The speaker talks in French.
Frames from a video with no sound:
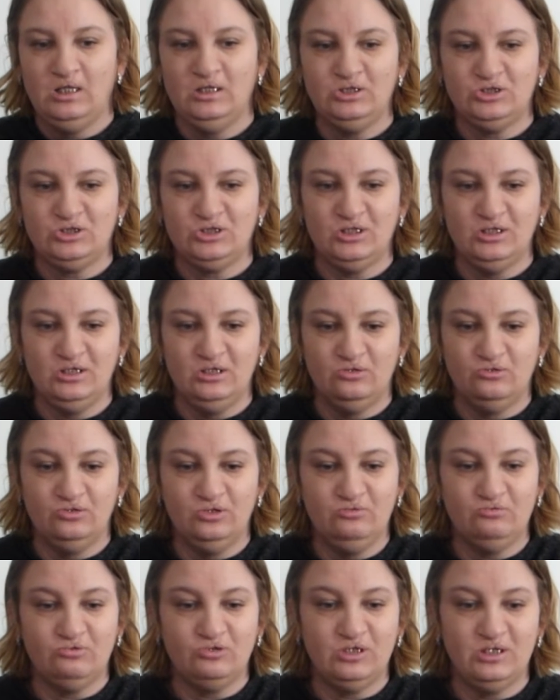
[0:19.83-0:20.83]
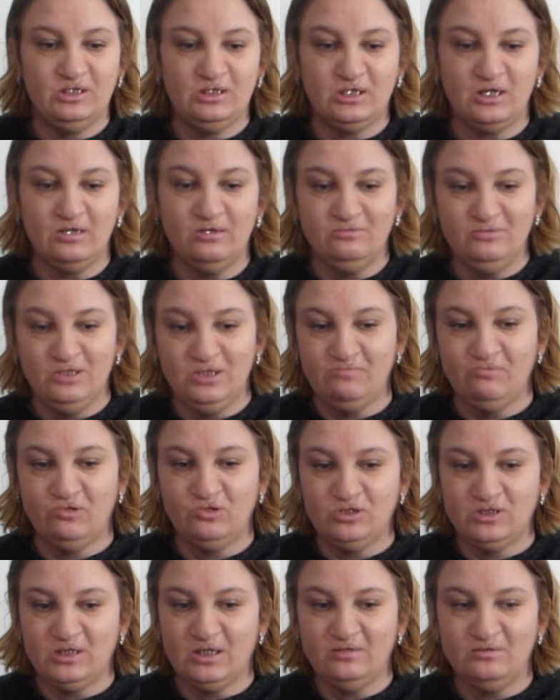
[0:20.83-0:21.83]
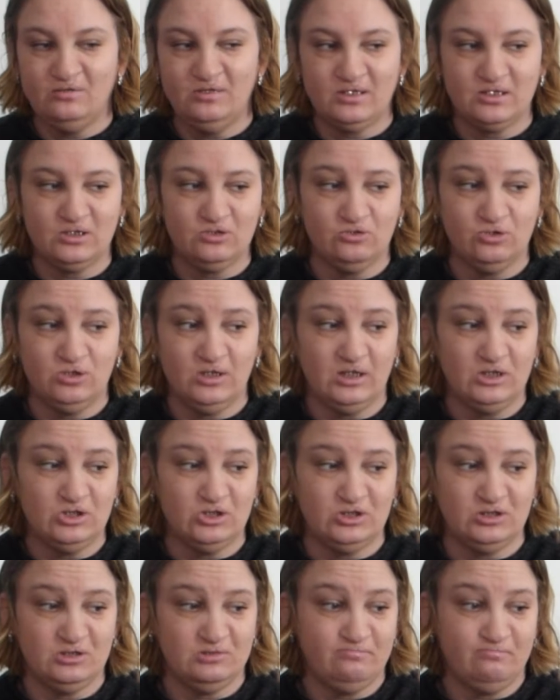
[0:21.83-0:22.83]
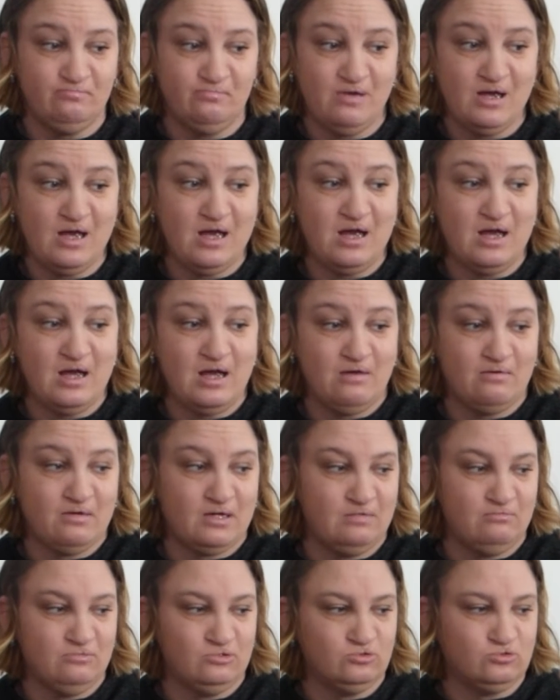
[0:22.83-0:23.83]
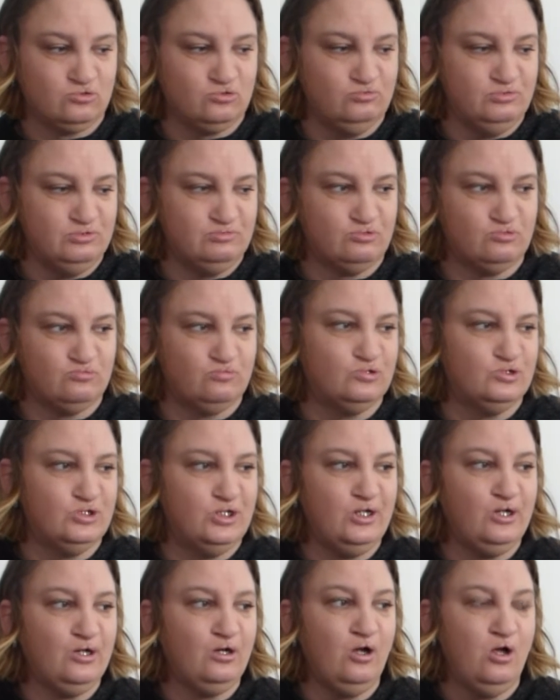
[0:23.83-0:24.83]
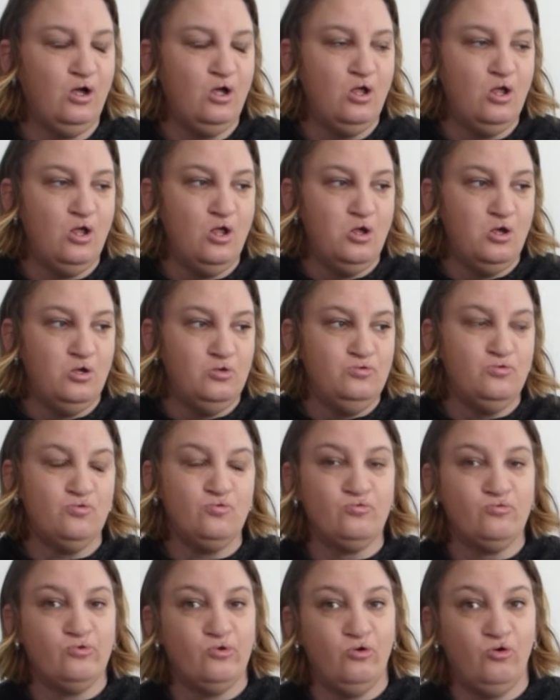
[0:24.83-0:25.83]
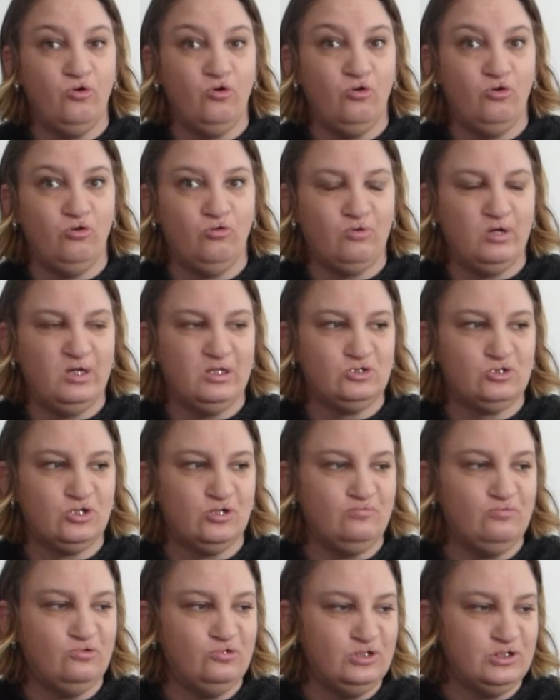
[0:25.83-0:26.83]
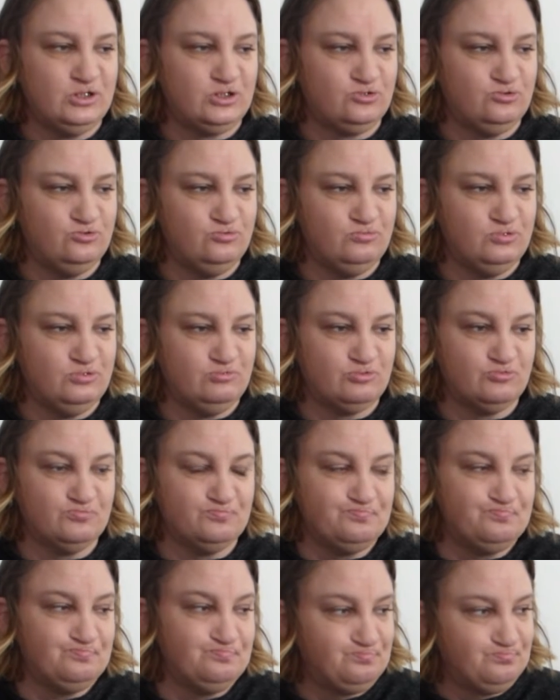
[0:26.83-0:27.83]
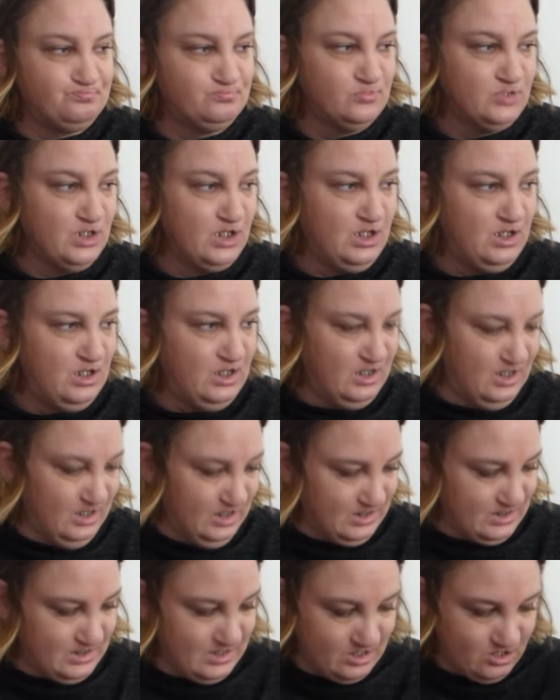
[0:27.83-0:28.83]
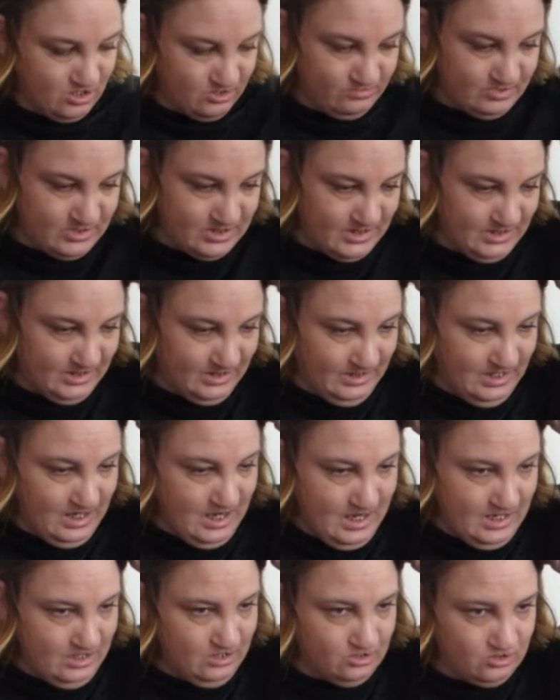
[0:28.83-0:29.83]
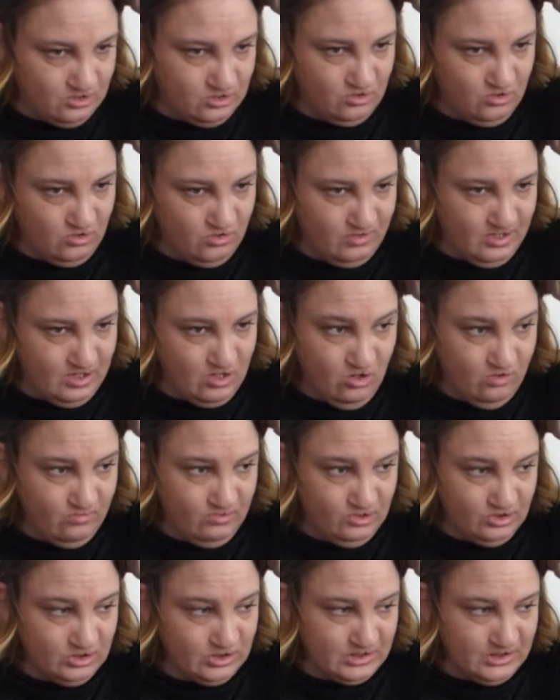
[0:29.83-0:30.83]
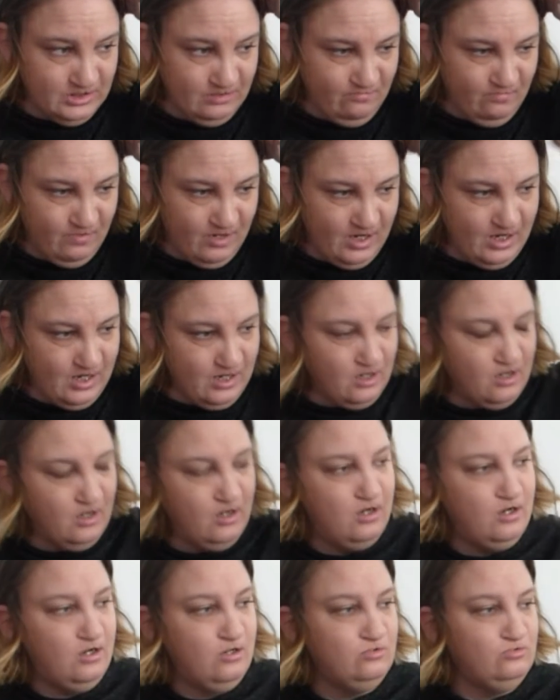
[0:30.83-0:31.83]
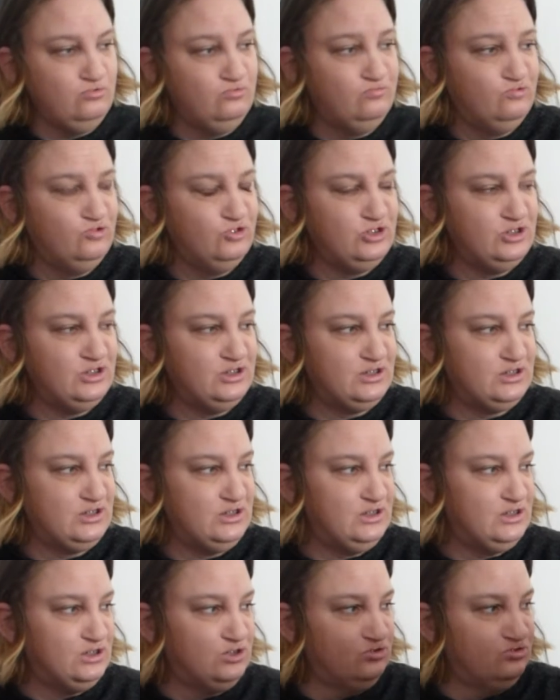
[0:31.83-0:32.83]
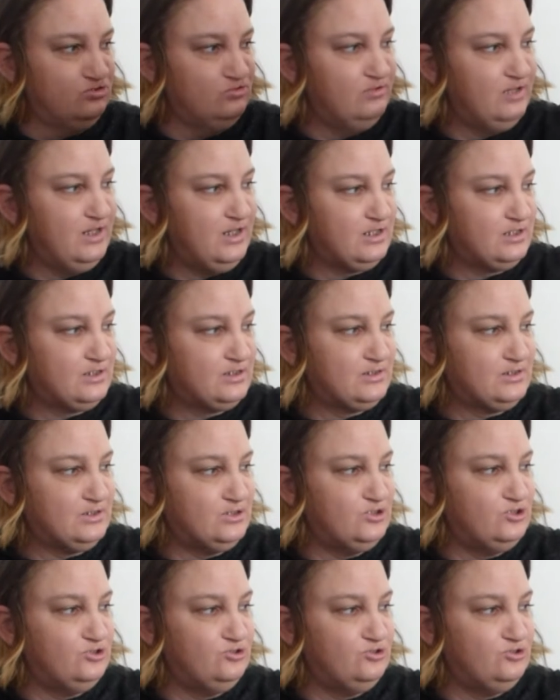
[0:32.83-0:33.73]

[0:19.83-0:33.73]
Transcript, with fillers: j'ai au niveau des, bonnes affaires et tout ça j'ai pas vraiment trouvé mon bonheur donc euh, voilà je suis un peu déçue mais bon c'est comme ça alors on va commencer par une boutique qui s'est ouverte